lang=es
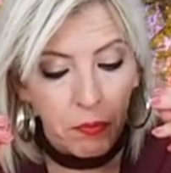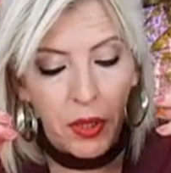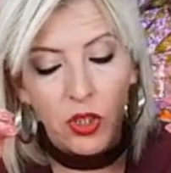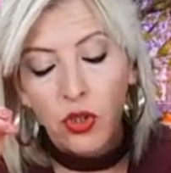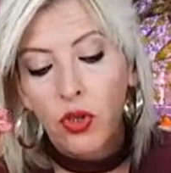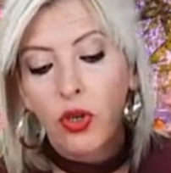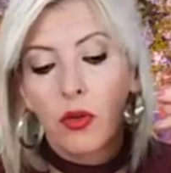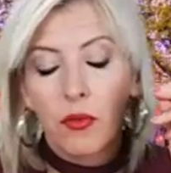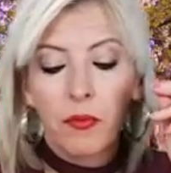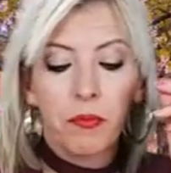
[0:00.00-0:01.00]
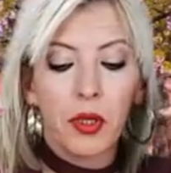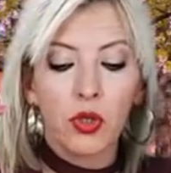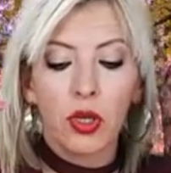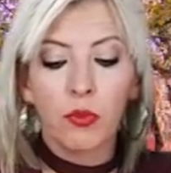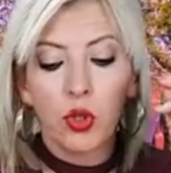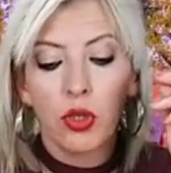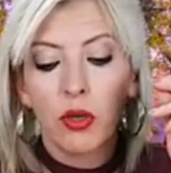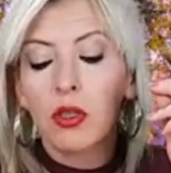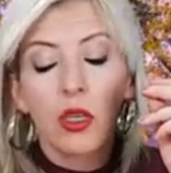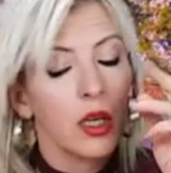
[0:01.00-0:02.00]
Pienso, que mucho
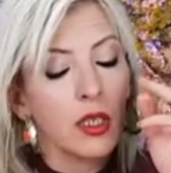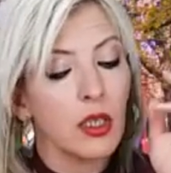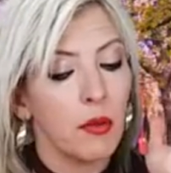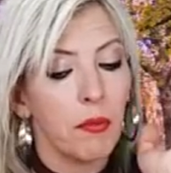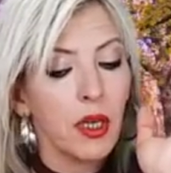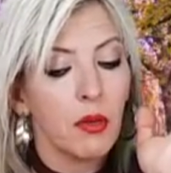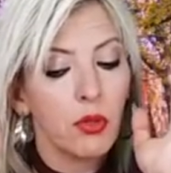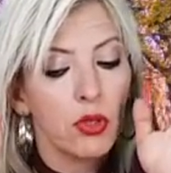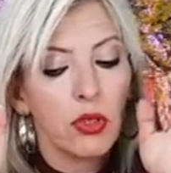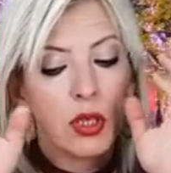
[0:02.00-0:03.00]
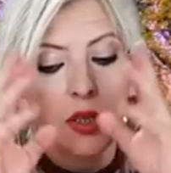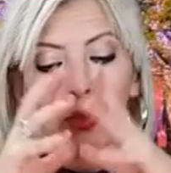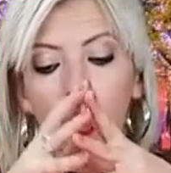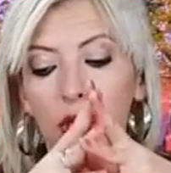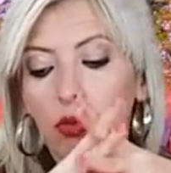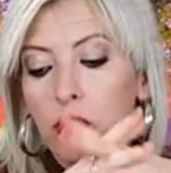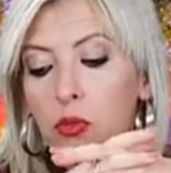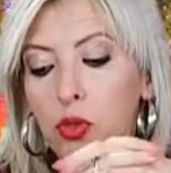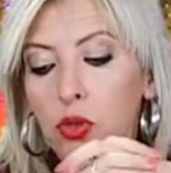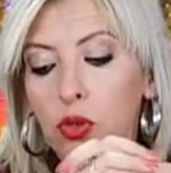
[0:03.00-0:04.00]
es que marca mucho esta situación. Si
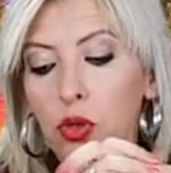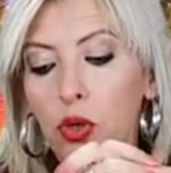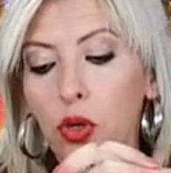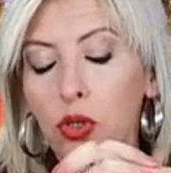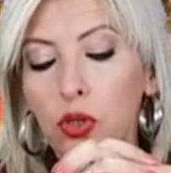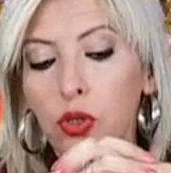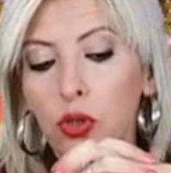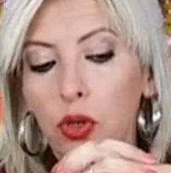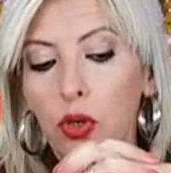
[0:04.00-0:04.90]
vosotros